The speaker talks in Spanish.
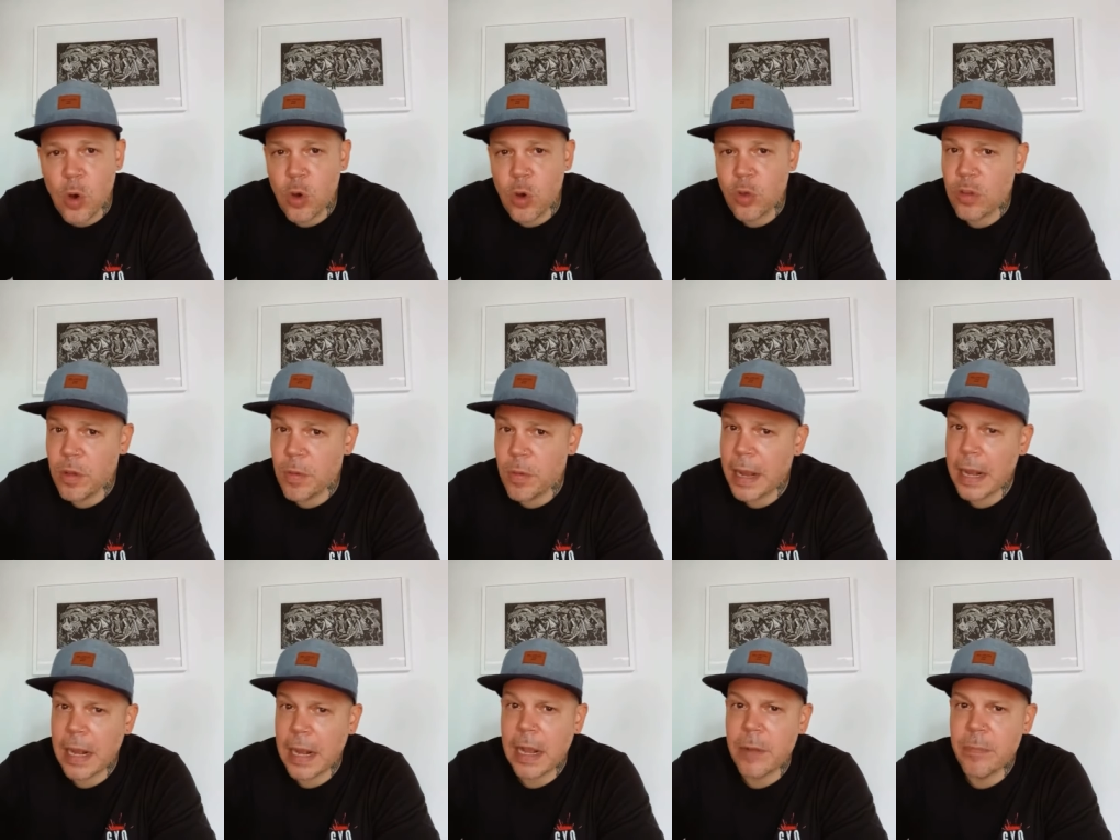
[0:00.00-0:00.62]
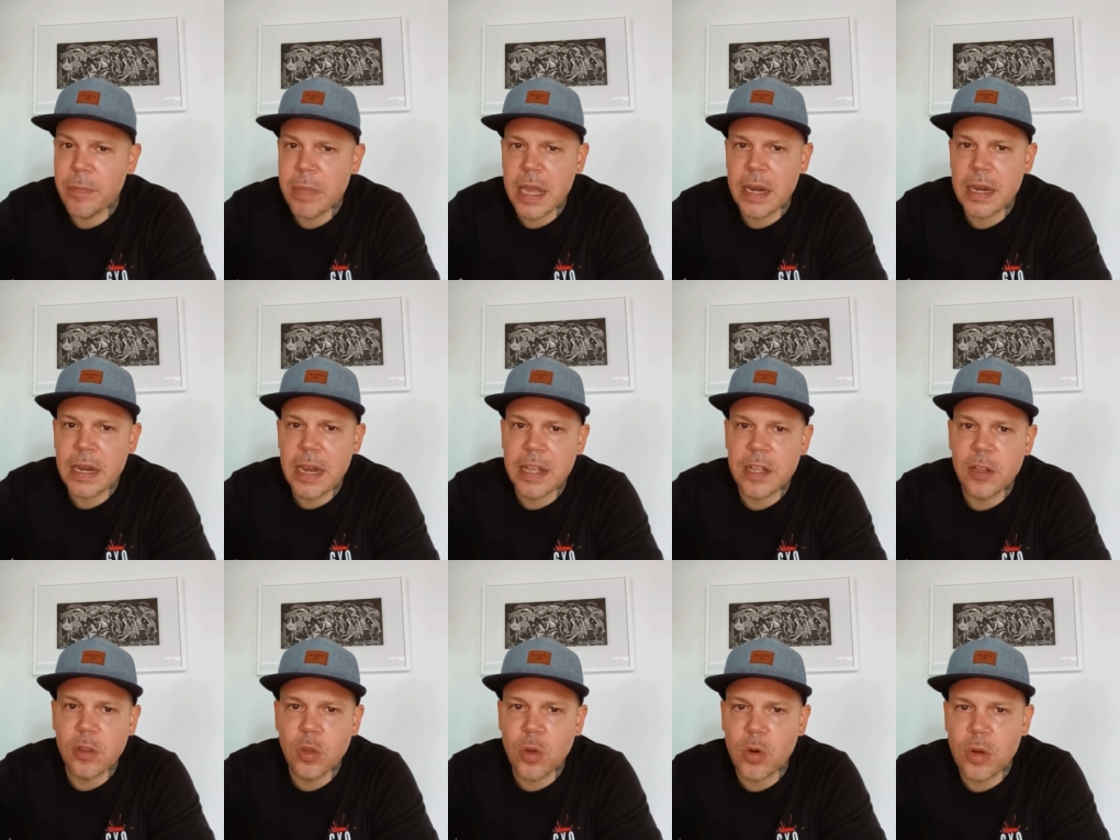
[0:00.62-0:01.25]
o si van a cambiar
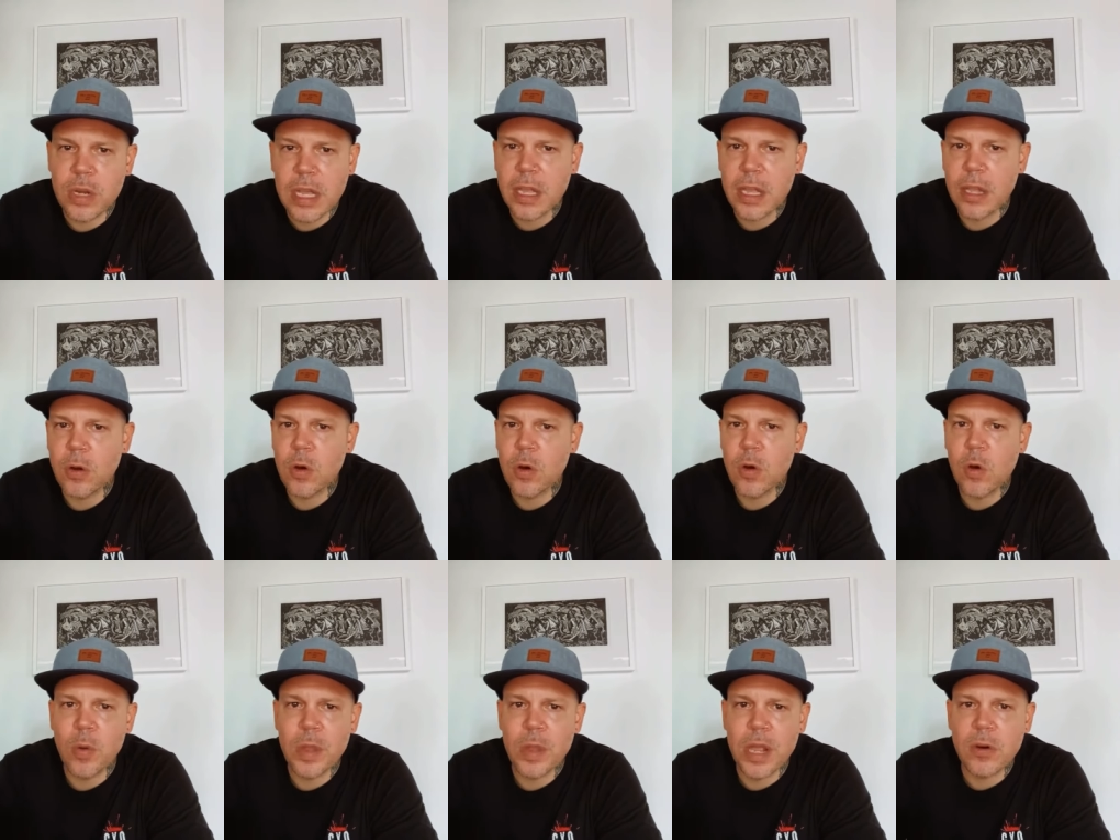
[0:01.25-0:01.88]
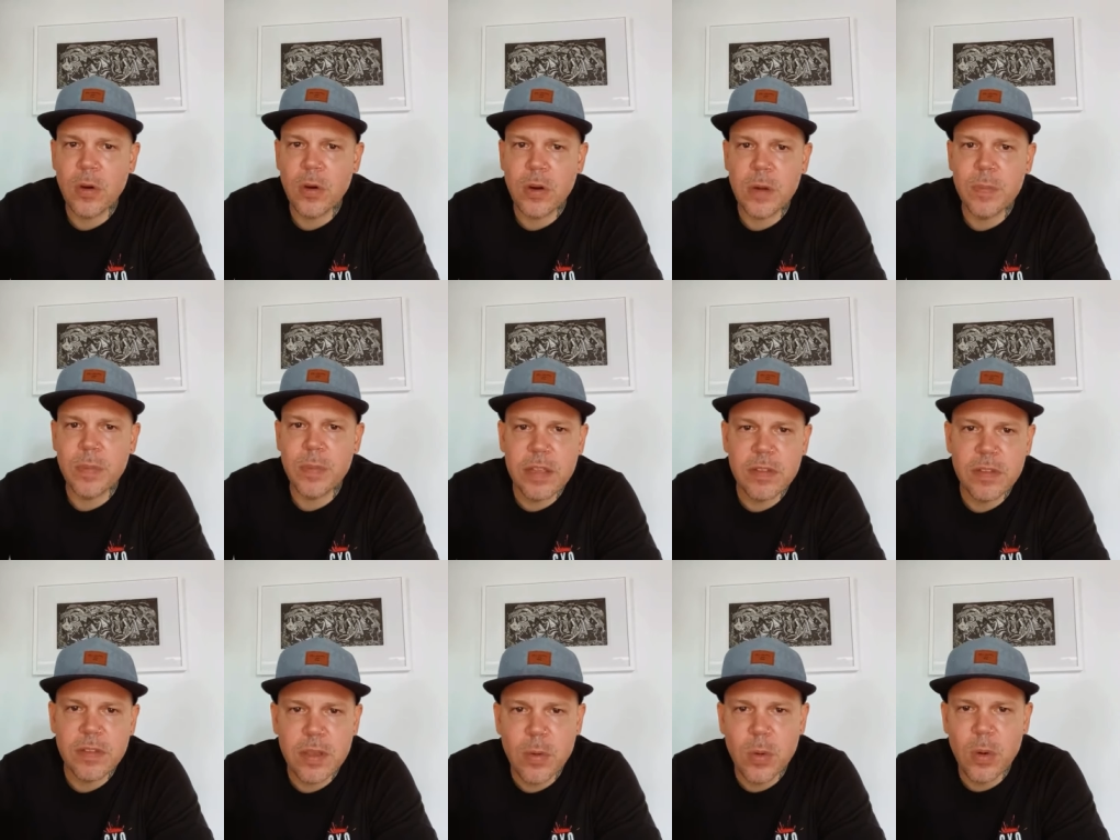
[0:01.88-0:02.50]
la historia de los gobiernos
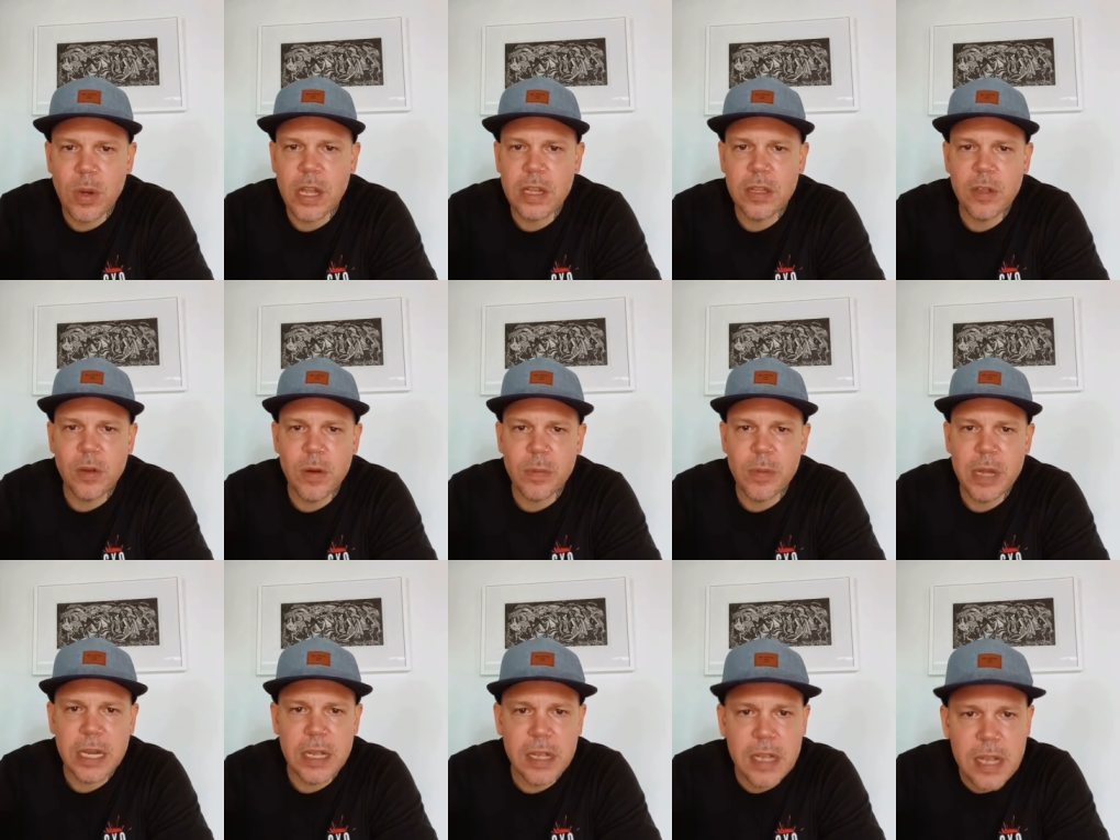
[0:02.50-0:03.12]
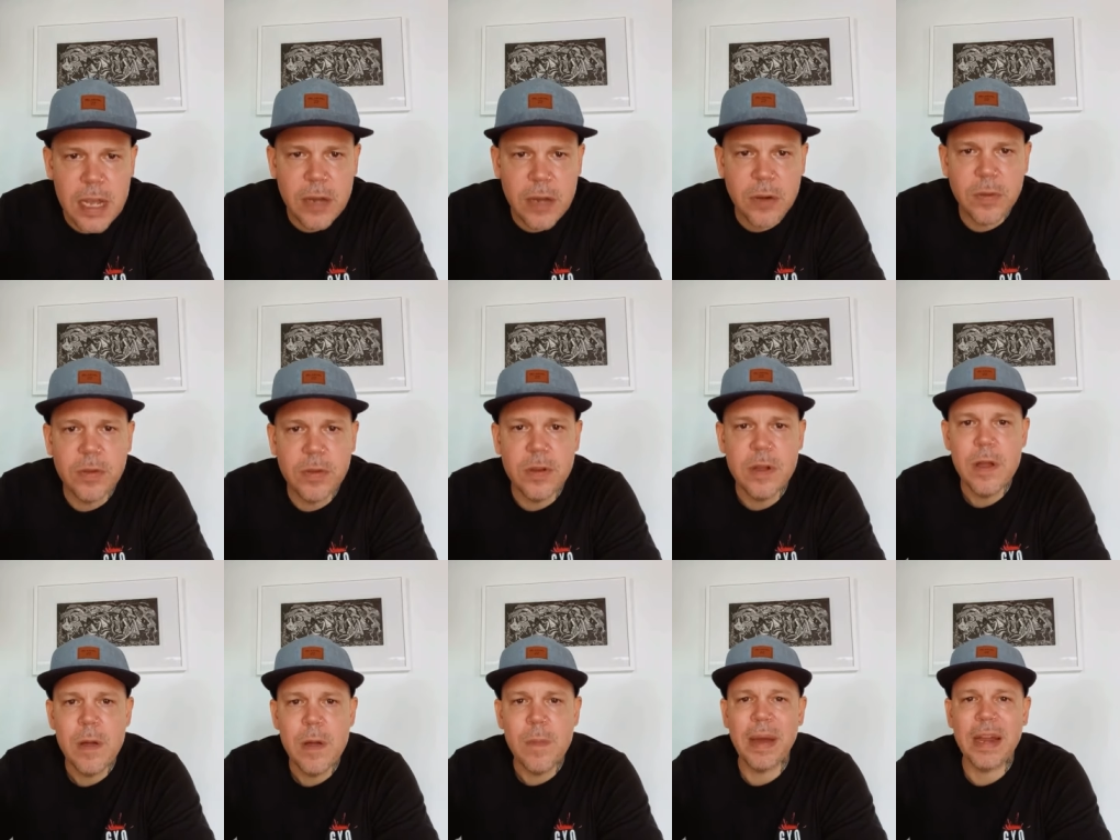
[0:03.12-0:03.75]
represivos
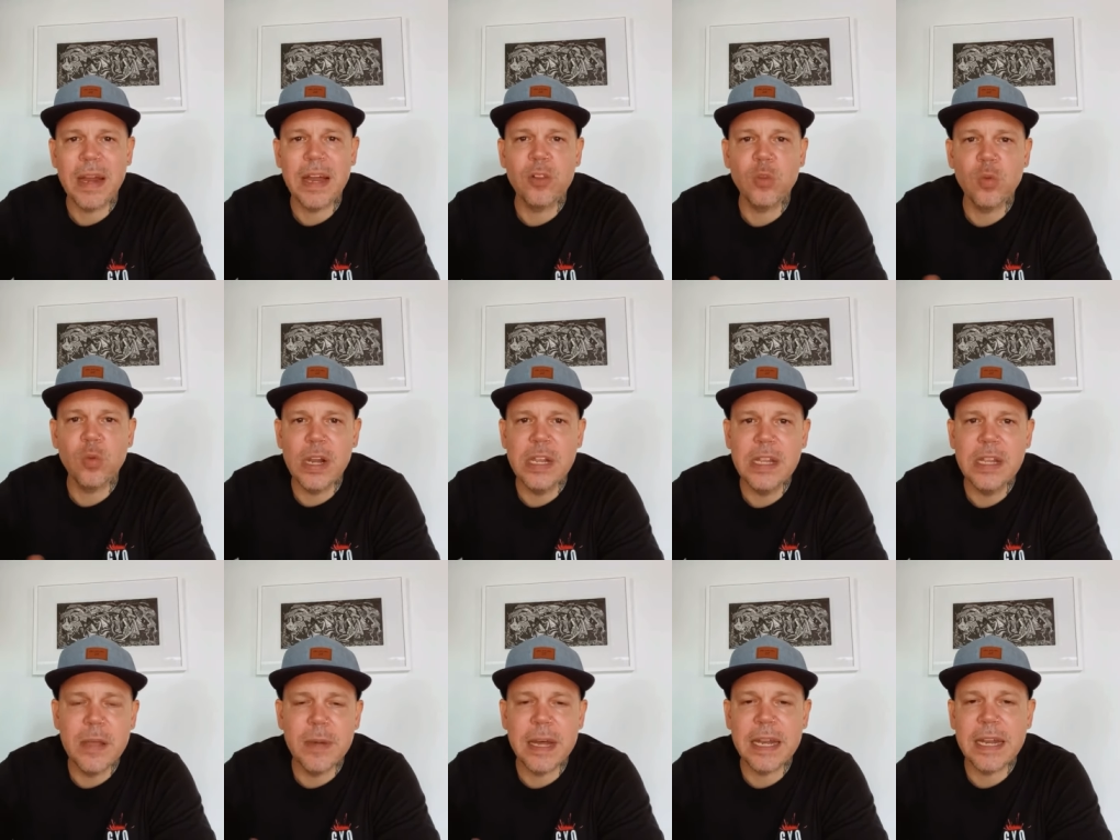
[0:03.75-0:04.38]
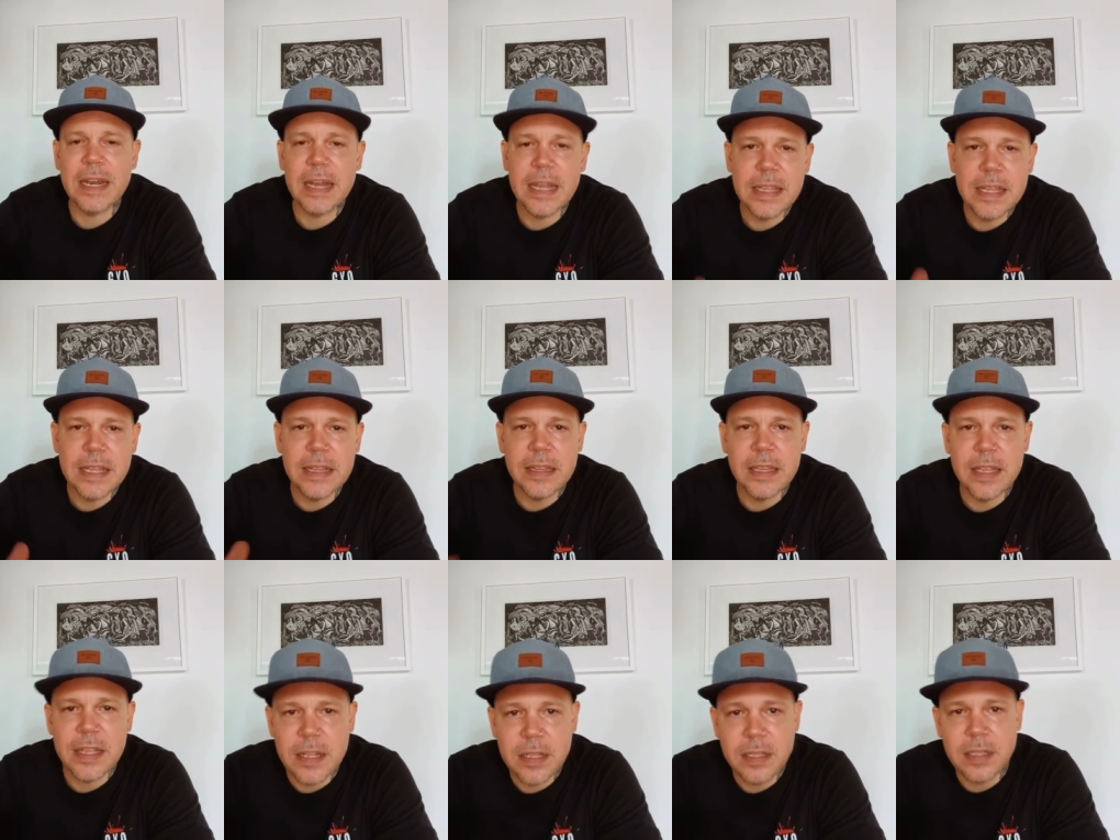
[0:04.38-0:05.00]
latinoamericanos para actuar de manera
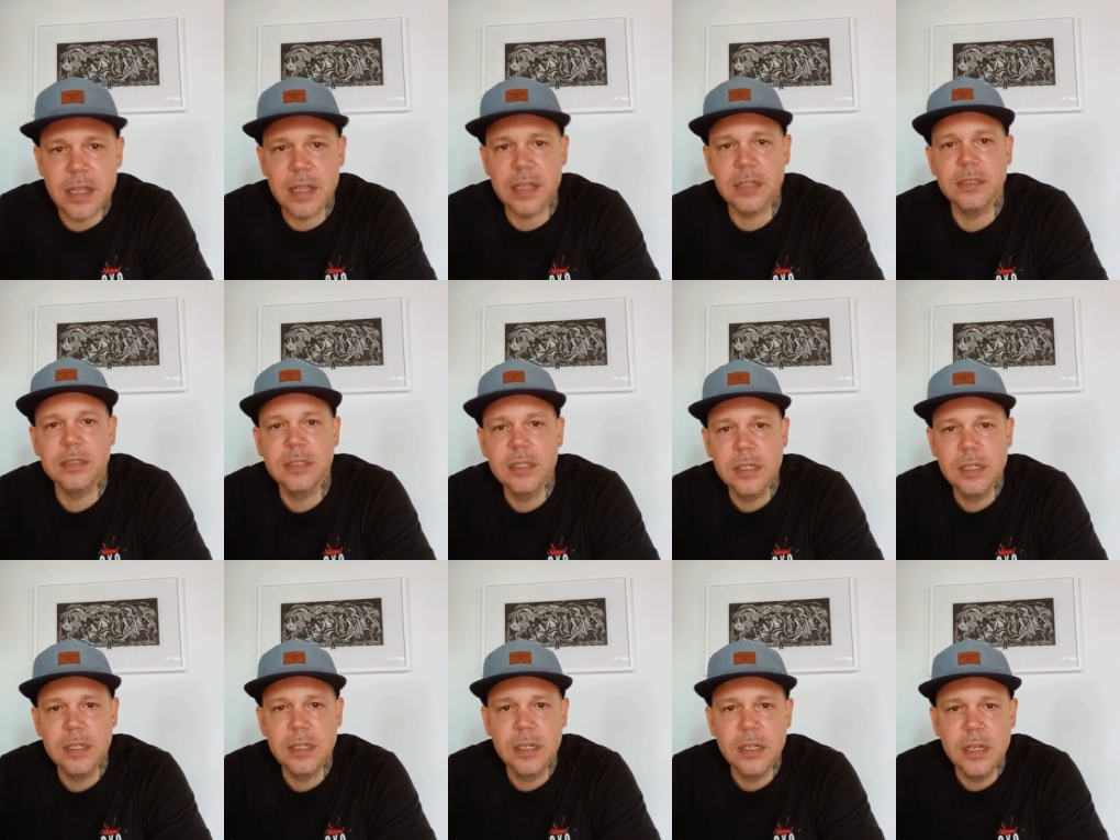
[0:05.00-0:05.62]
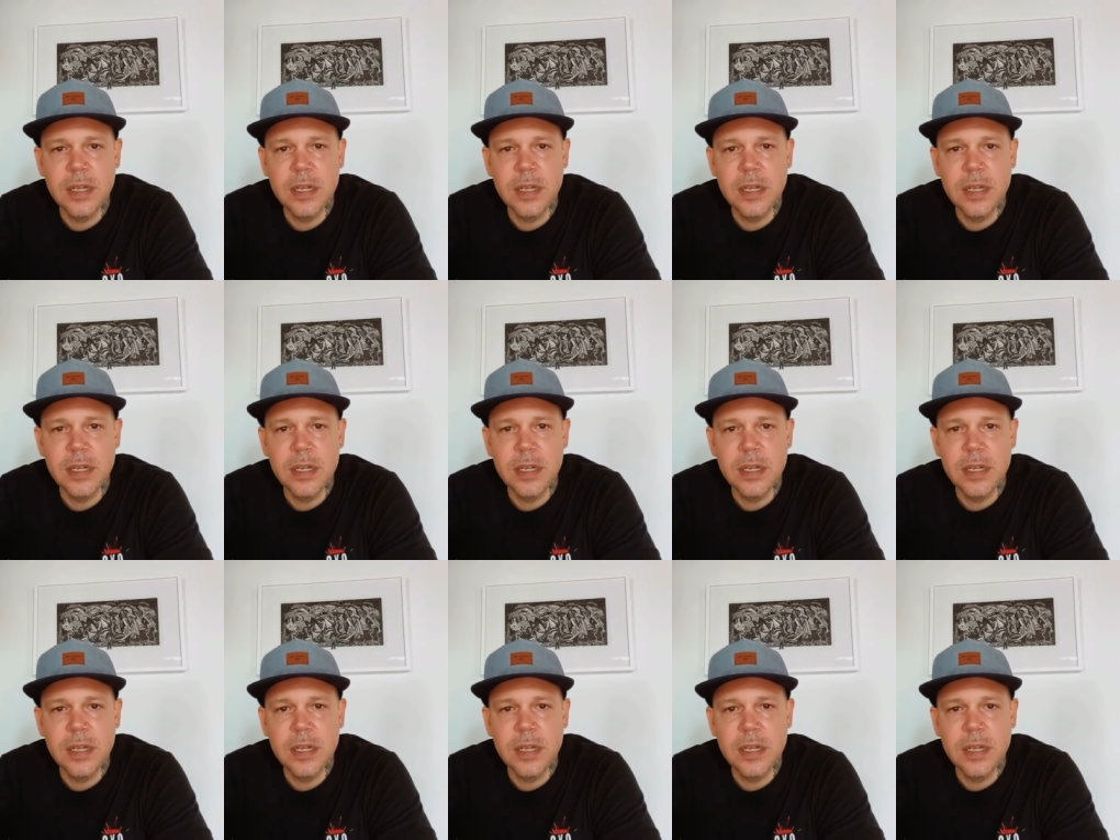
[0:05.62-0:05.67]
distinta,